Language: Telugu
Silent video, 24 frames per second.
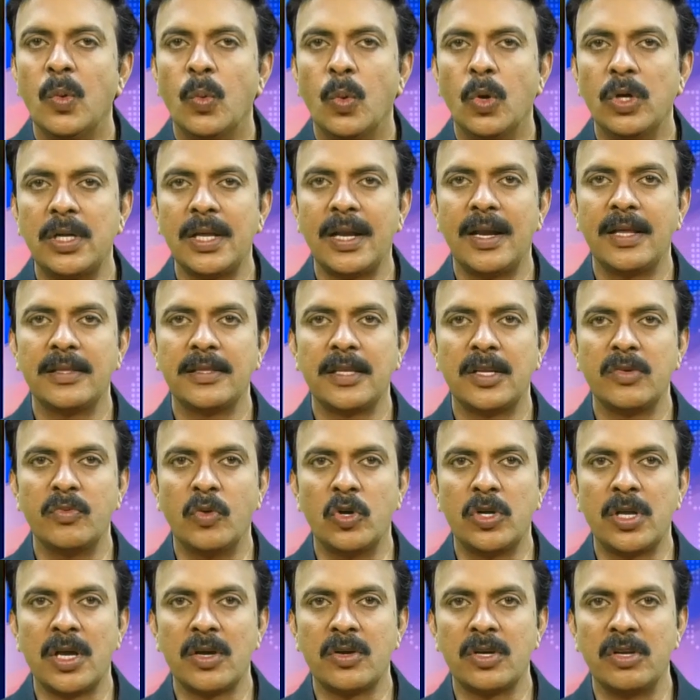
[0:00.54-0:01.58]
ఓటర్లందరూ
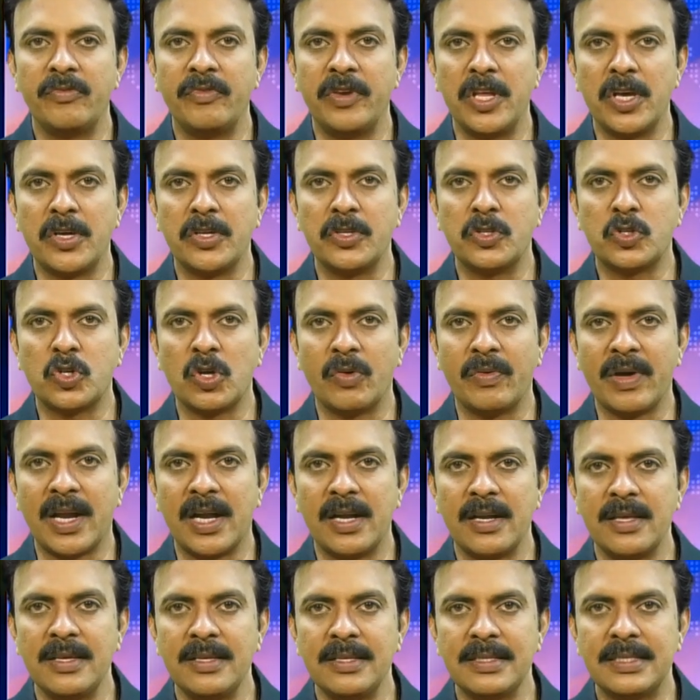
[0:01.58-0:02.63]
ఓటు హక్కును
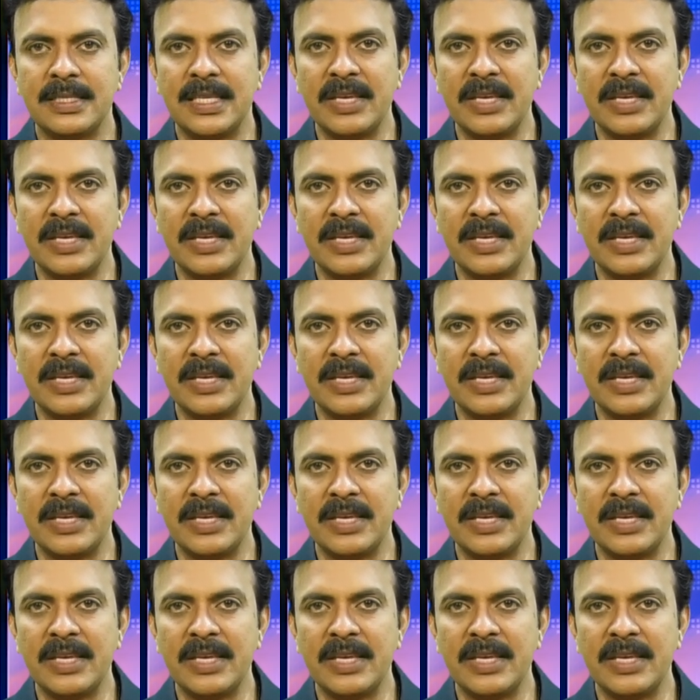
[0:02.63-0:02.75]
వినియోగించుకోవాలని